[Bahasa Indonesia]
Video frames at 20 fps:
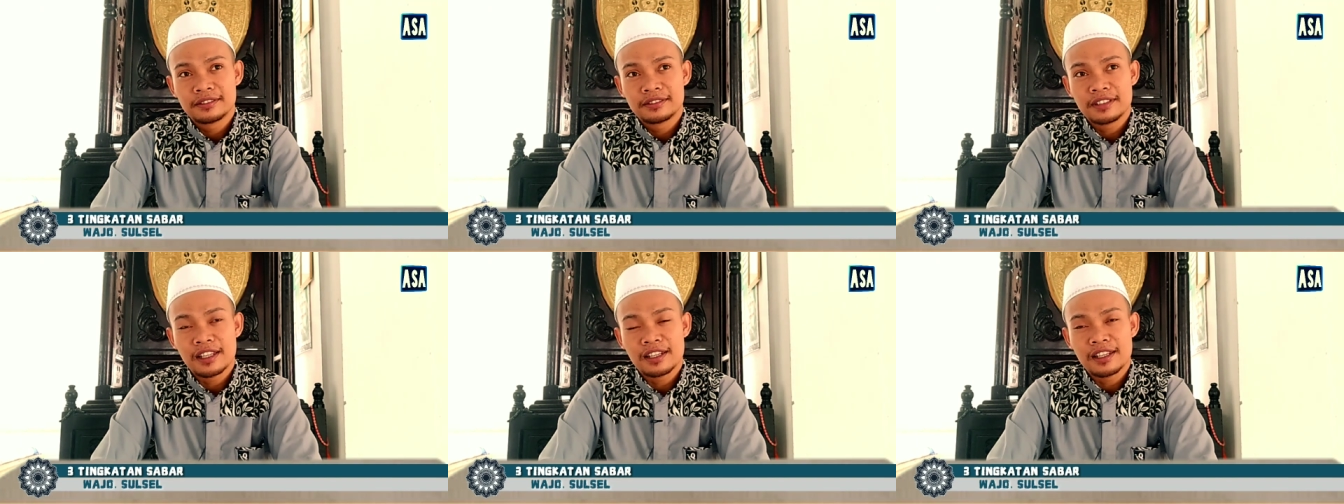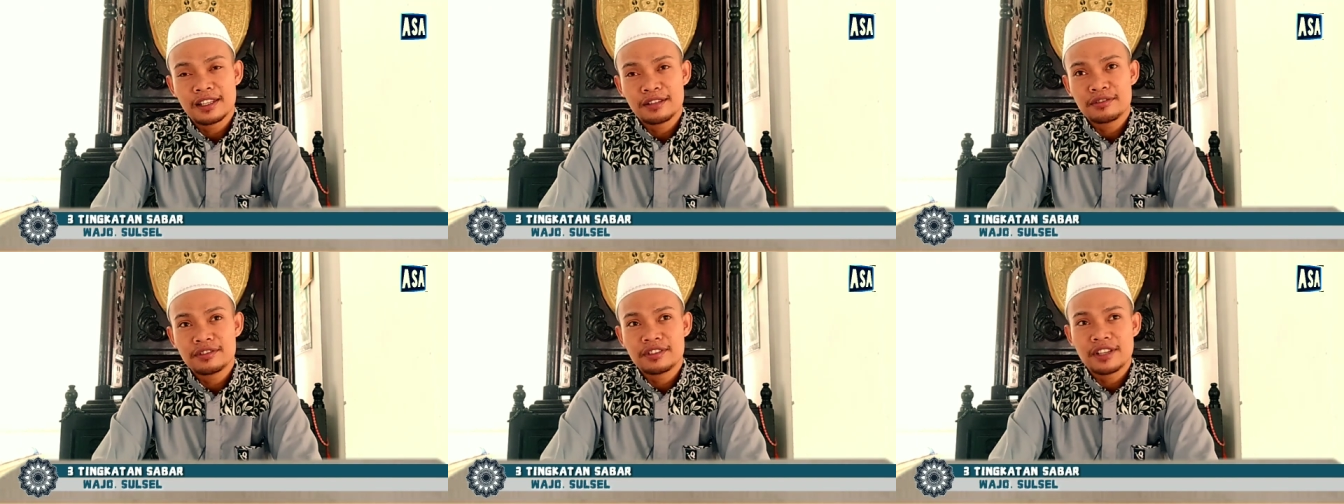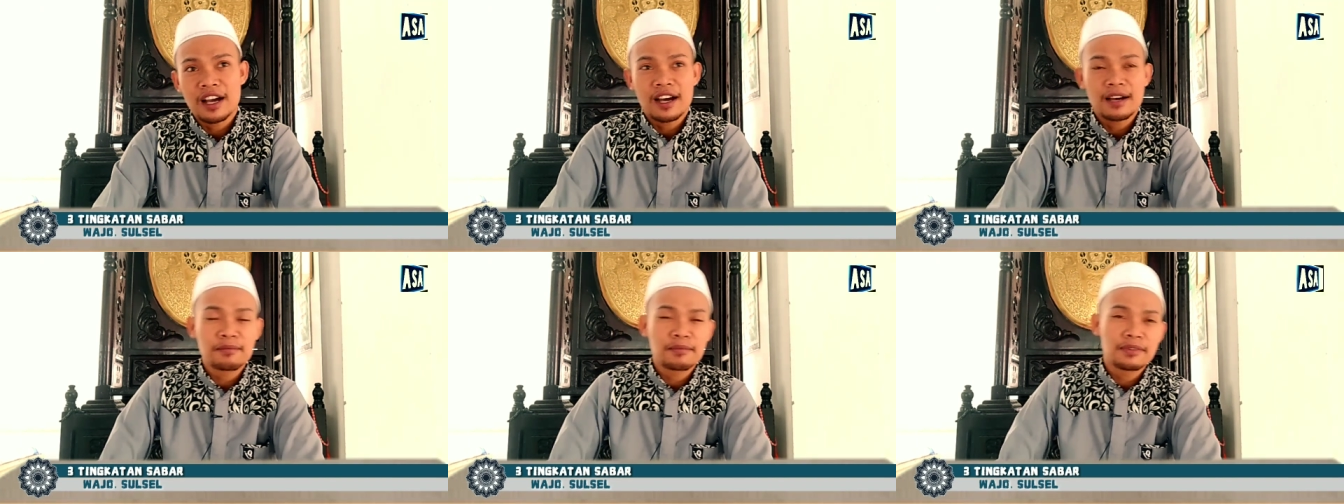Dan itu
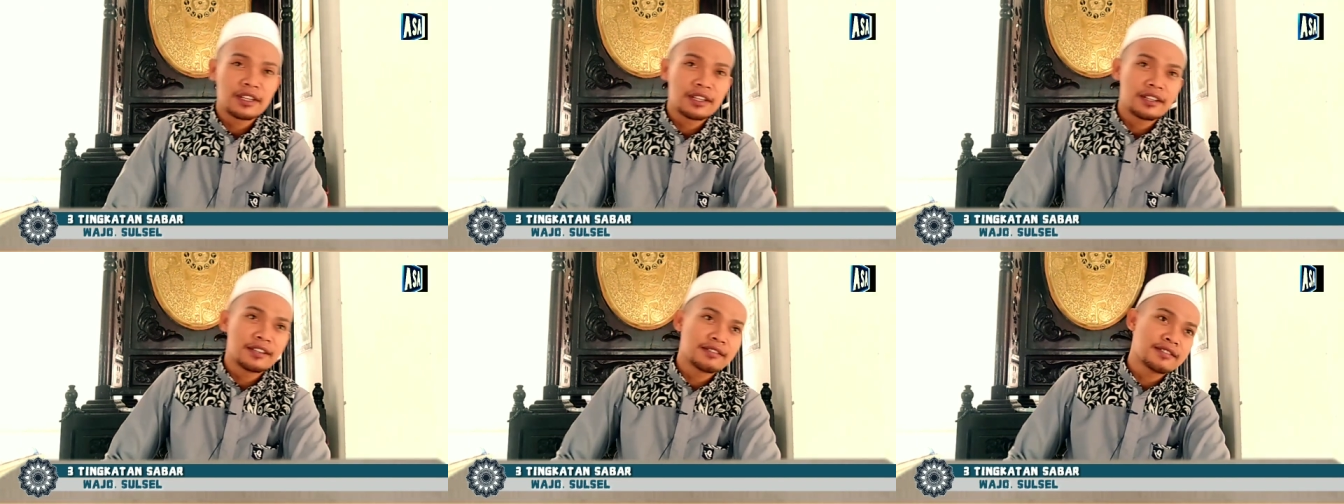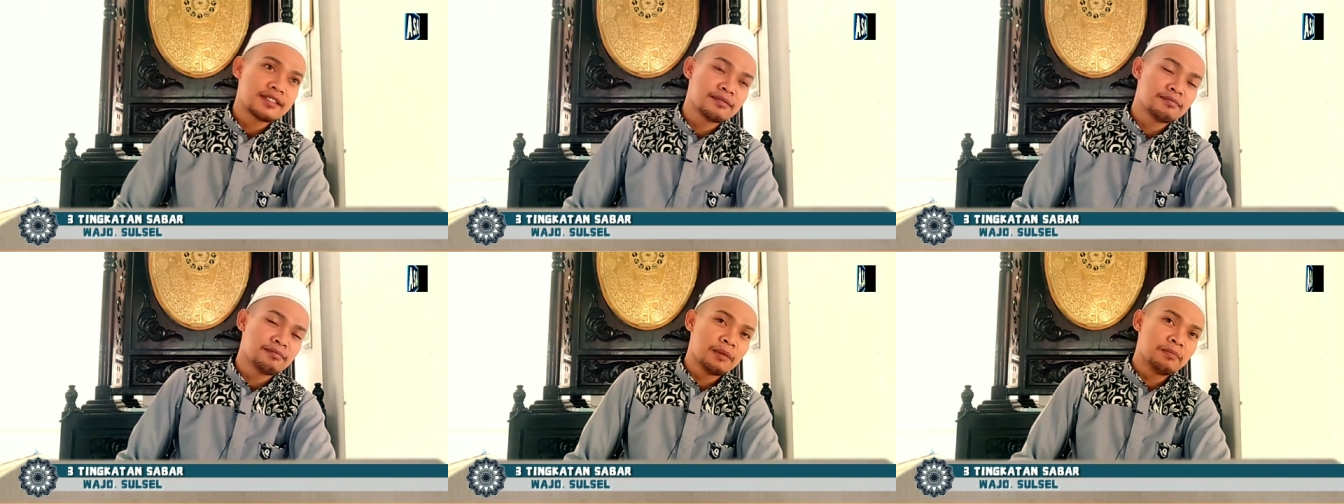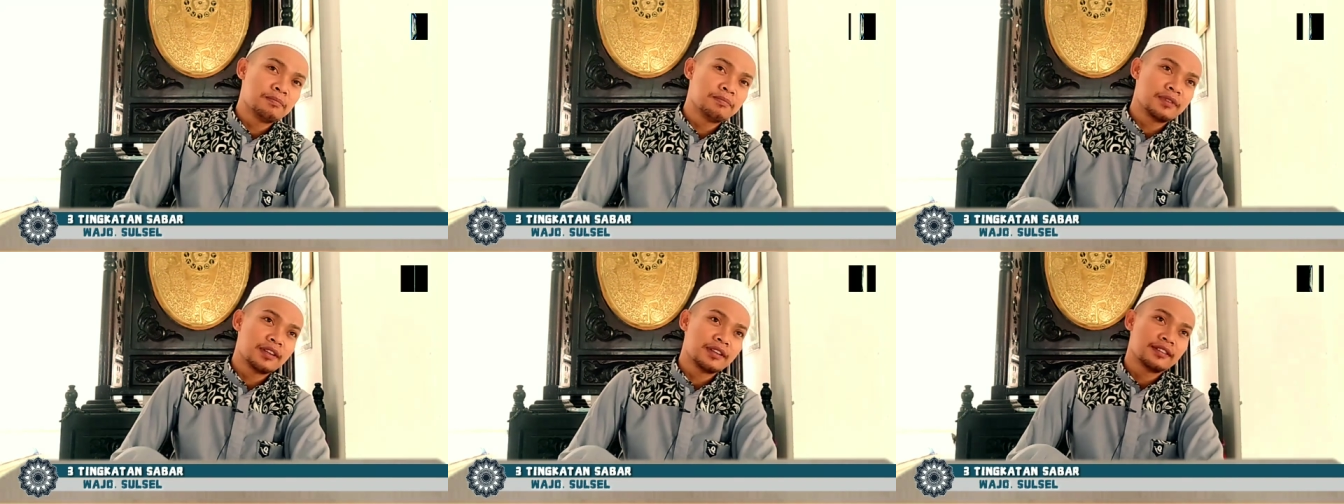jangan menjadi
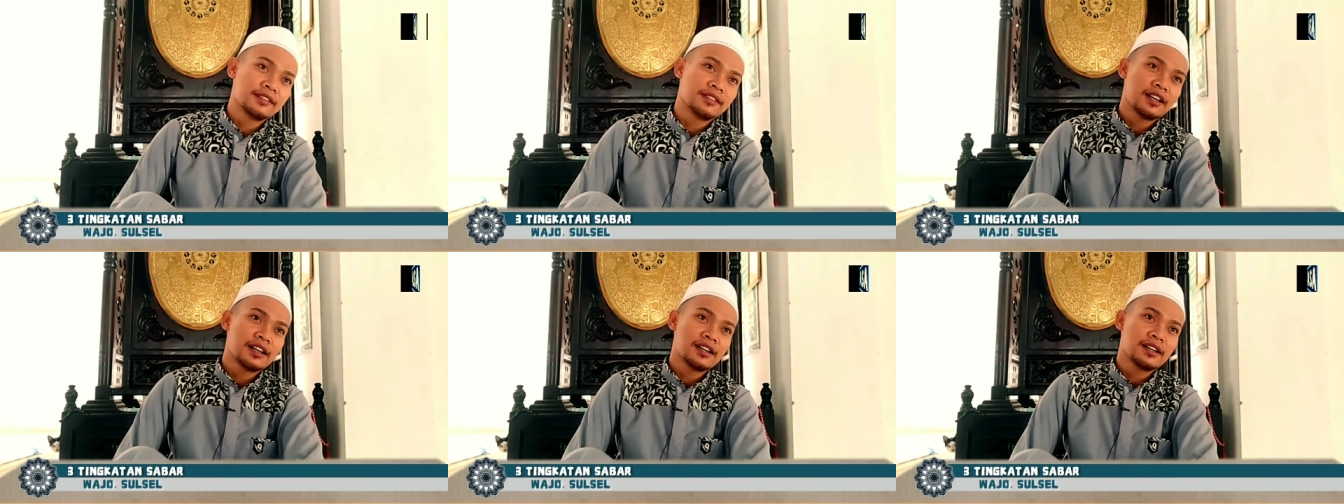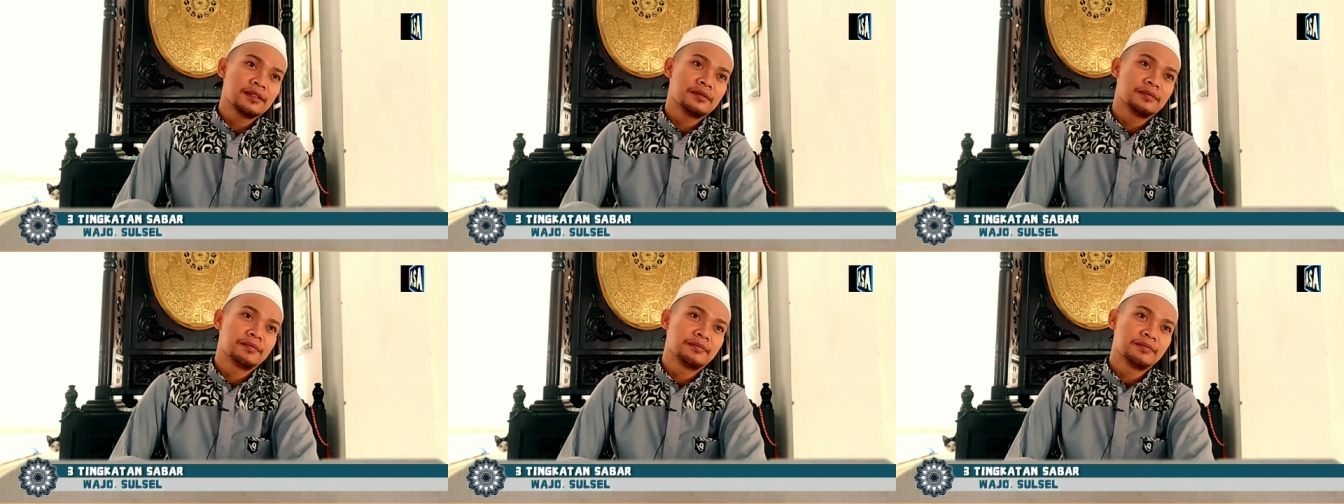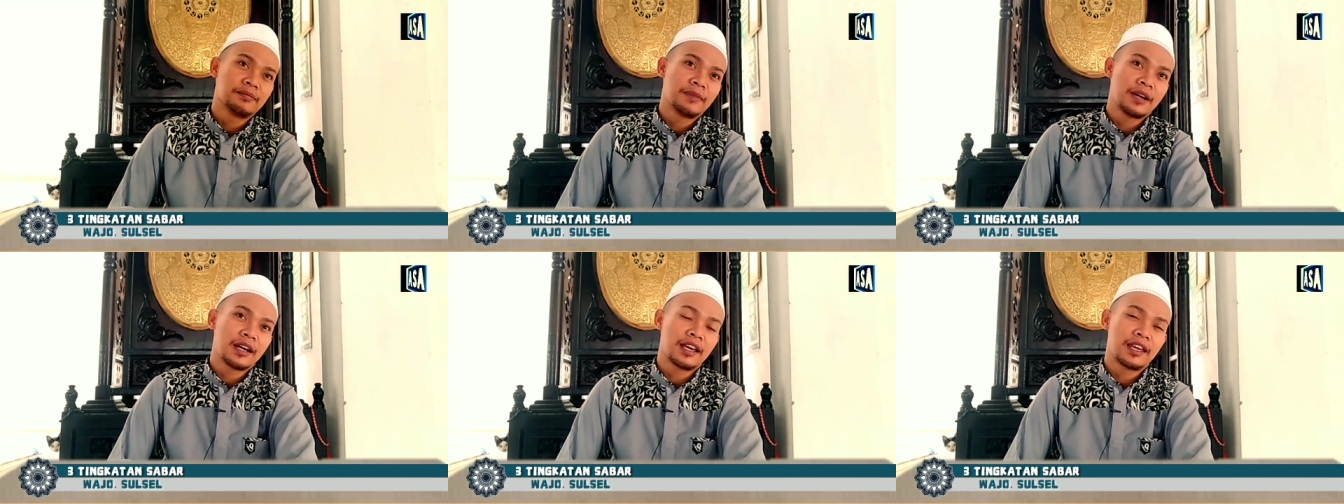sebab kita
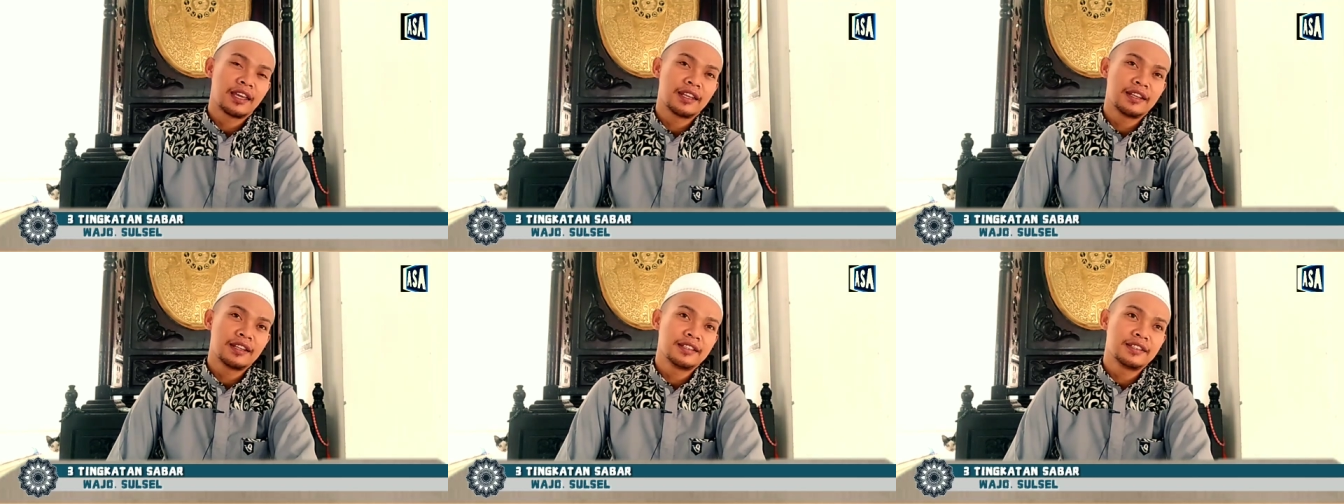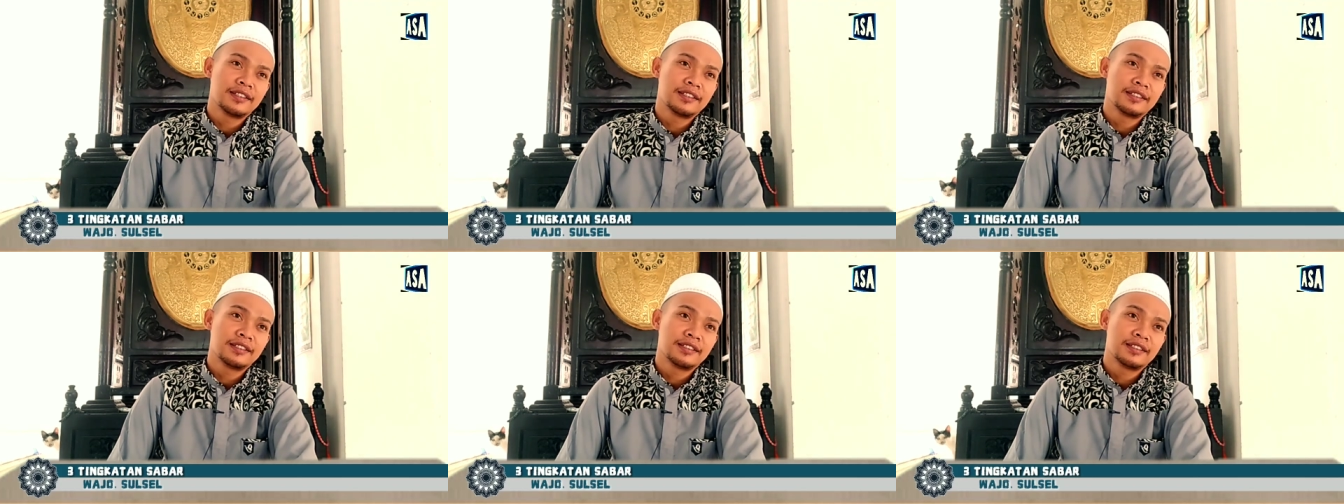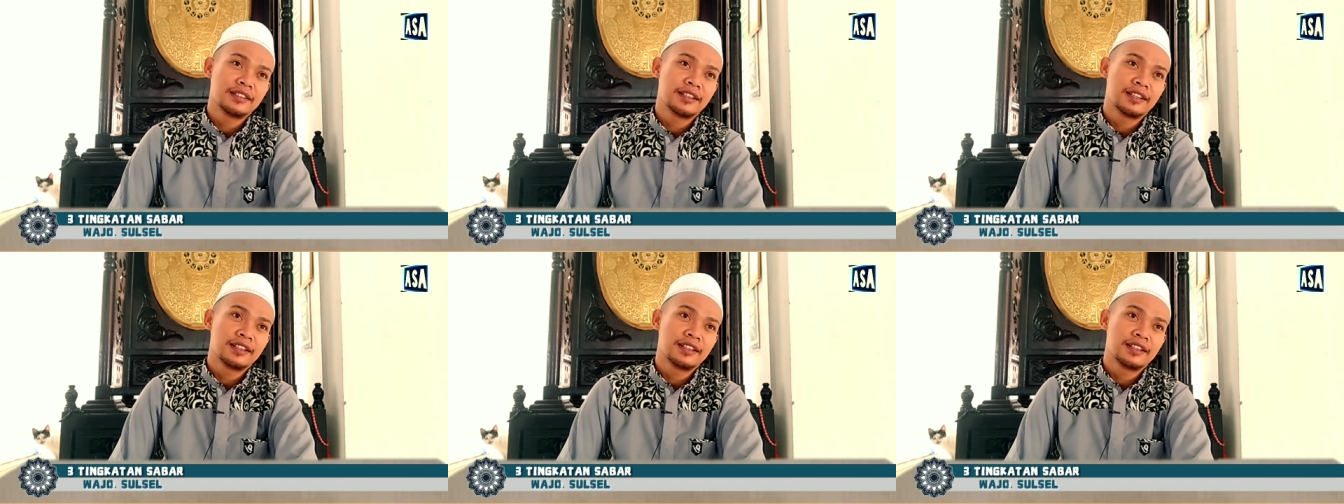makin